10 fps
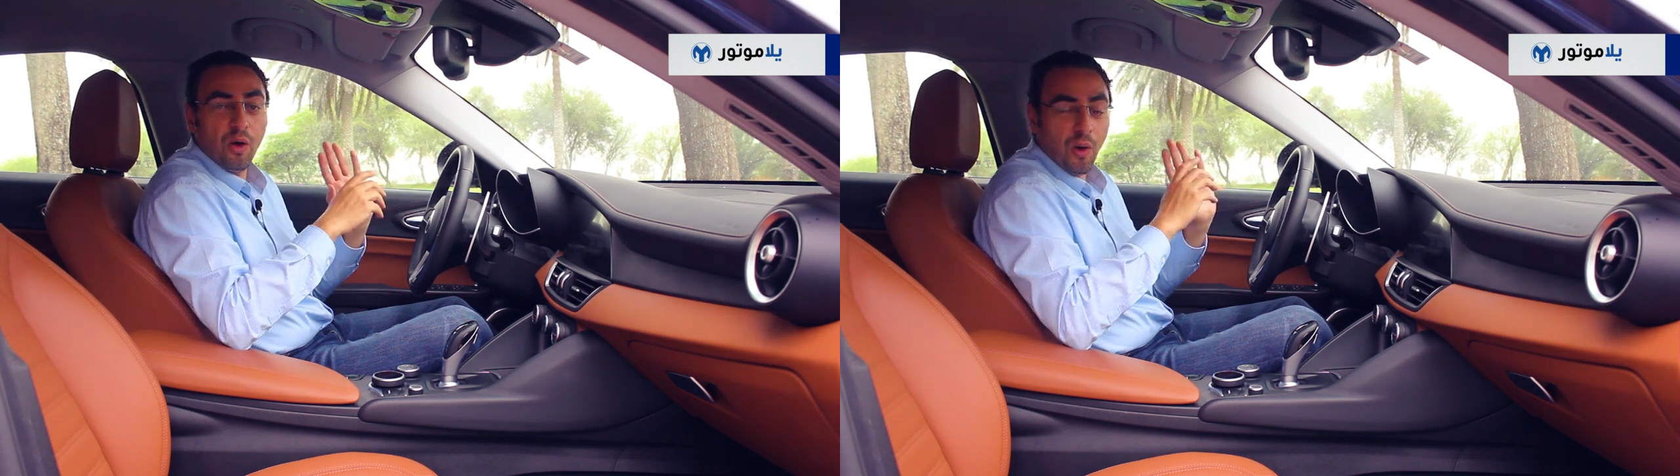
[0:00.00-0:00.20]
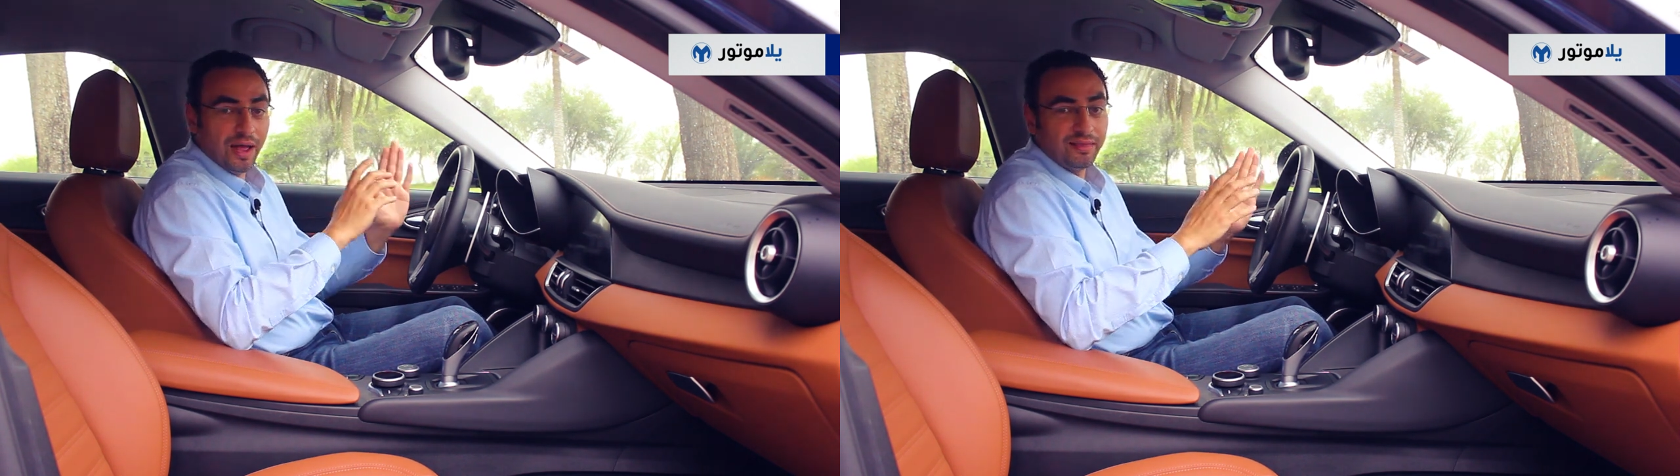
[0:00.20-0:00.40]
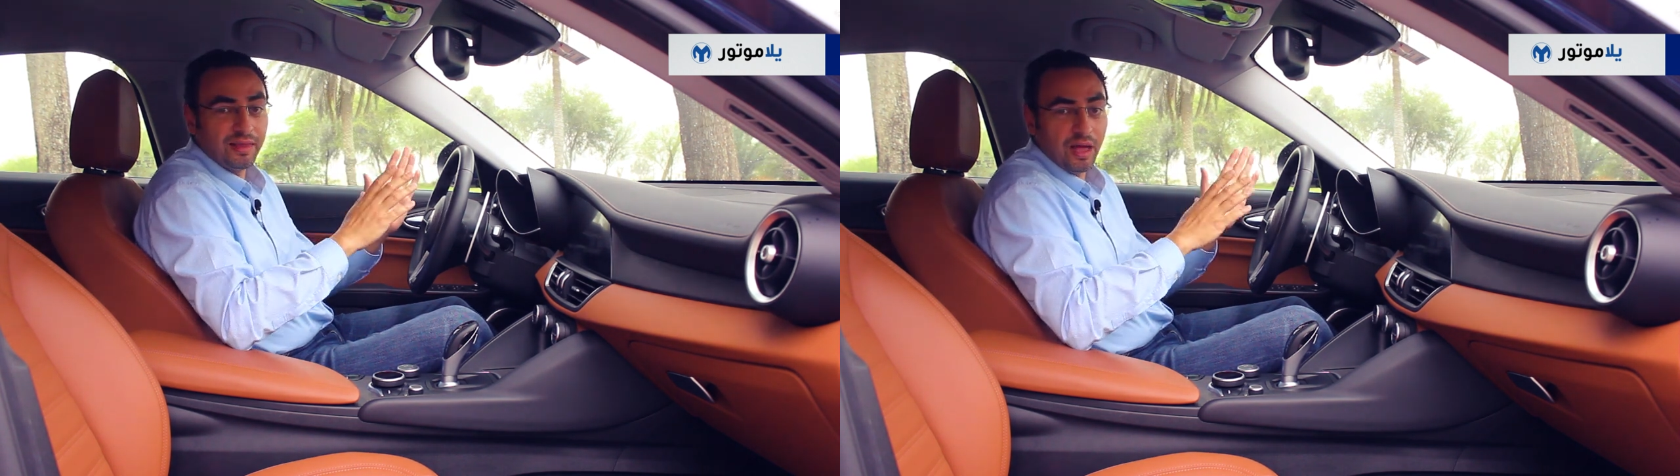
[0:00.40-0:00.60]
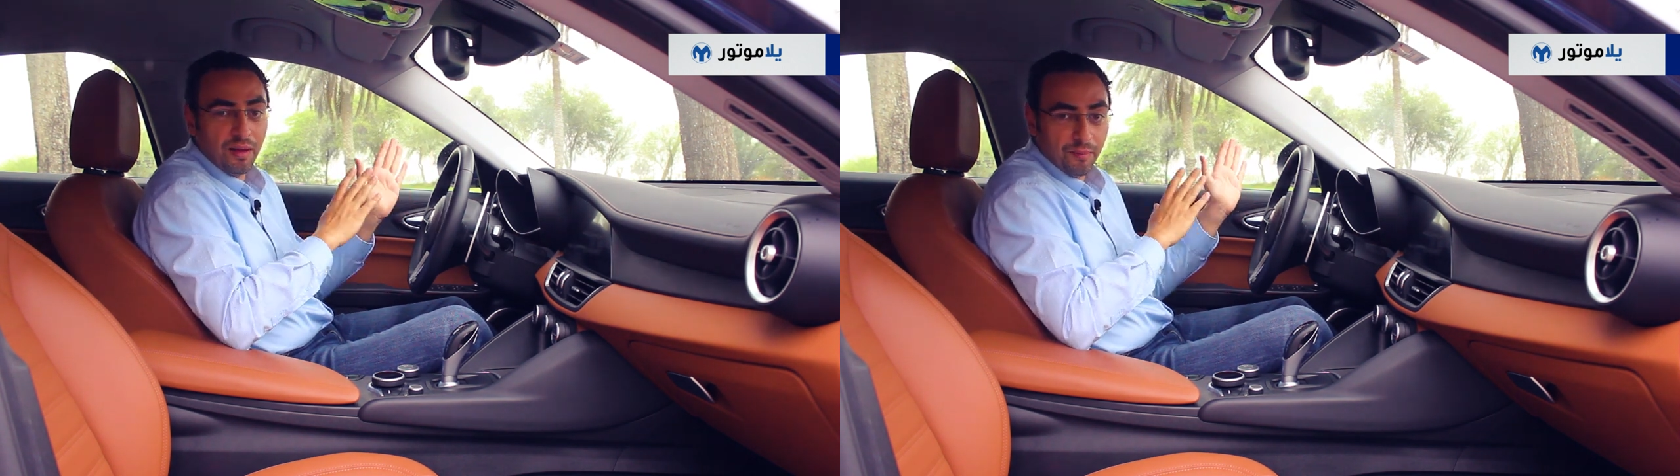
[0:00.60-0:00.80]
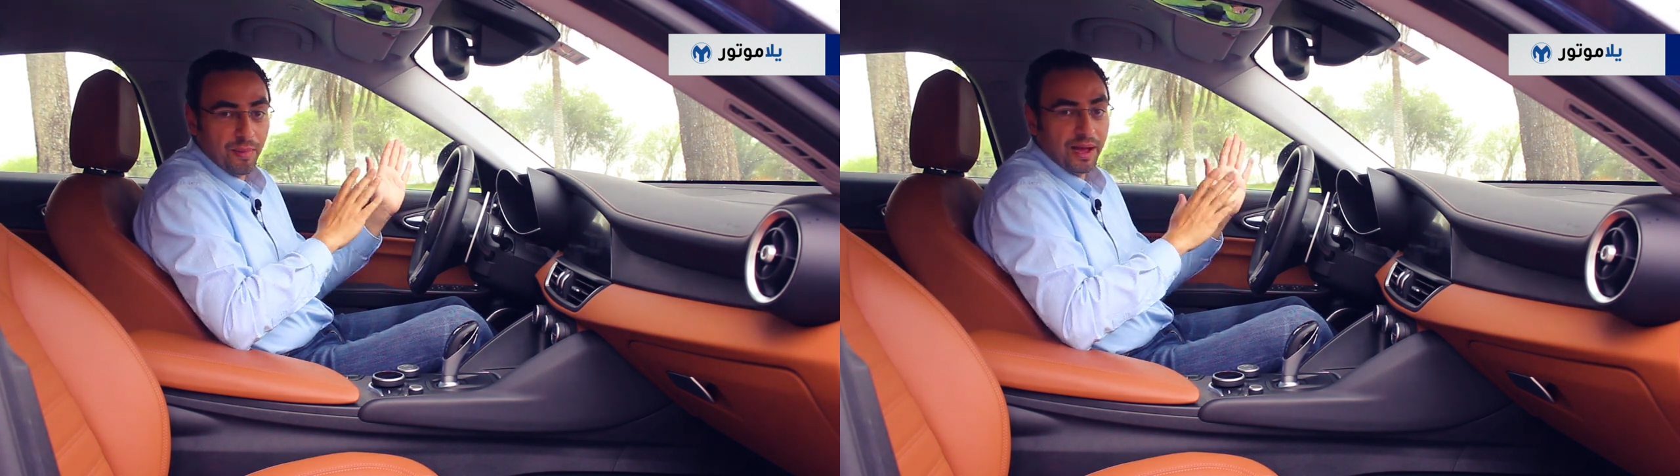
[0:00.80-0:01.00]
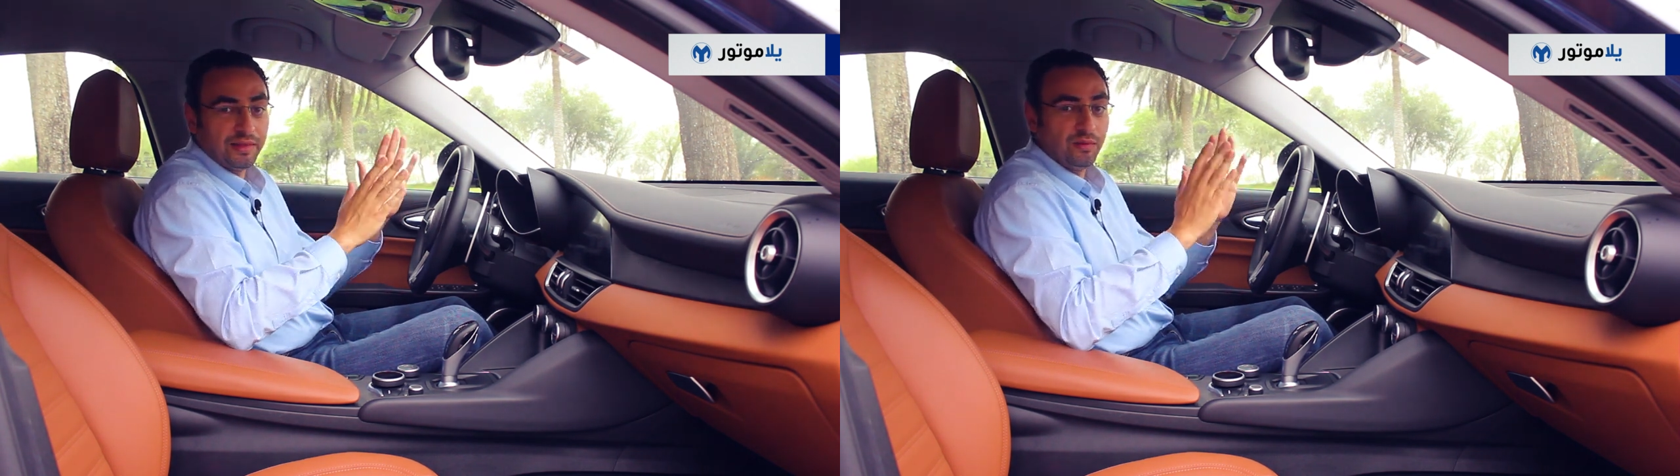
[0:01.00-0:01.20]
او حتى بعض